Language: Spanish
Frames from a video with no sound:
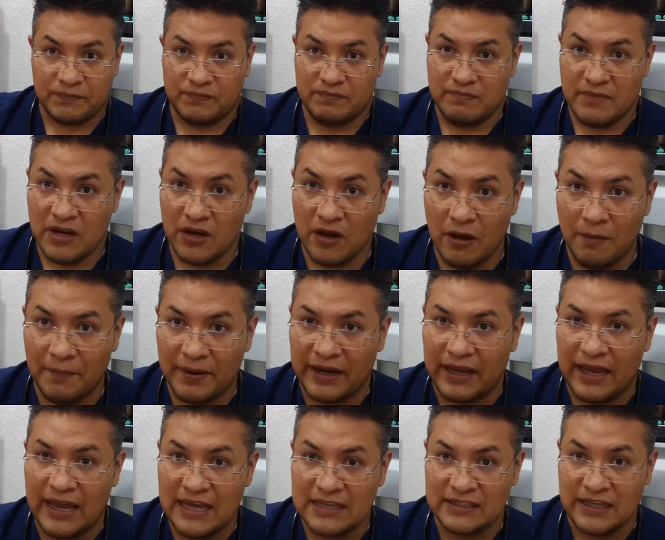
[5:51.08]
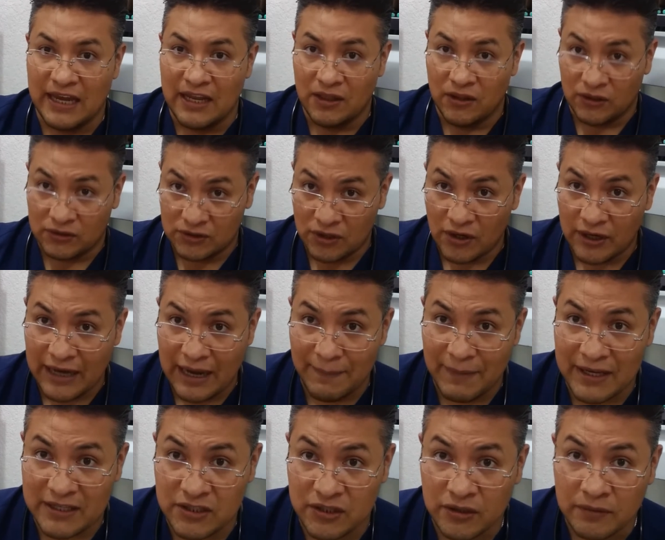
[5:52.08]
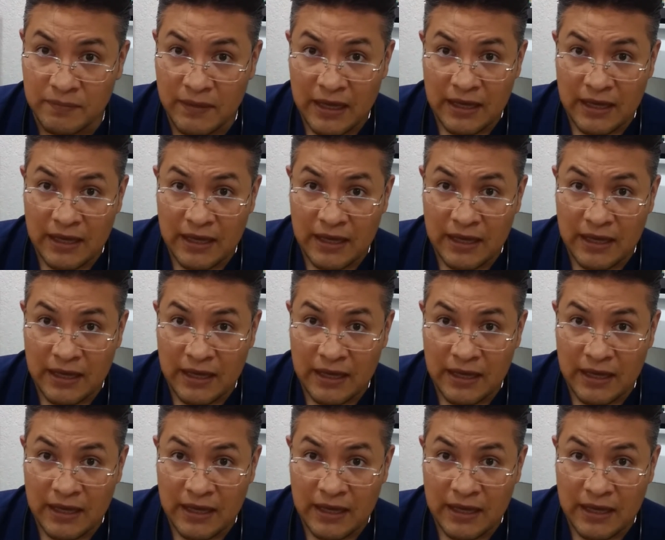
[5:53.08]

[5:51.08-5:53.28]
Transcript: Mi nombre es el Dr. Camacho.